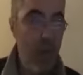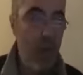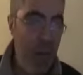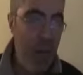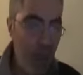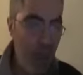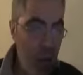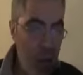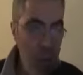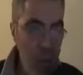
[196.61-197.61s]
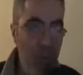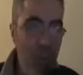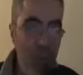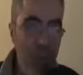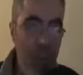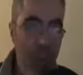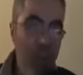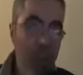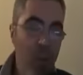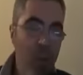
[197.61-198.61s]
ou les gens qui sont dans le domaine
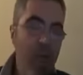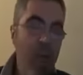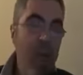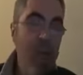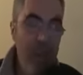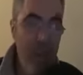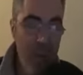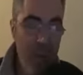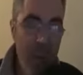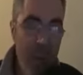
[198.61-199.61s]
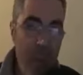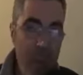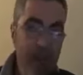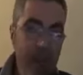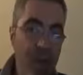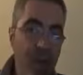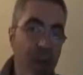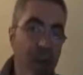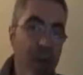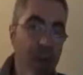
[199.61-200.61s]
de la politique, ils ne font pas la part des
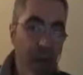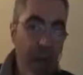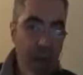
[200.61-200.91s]
choses,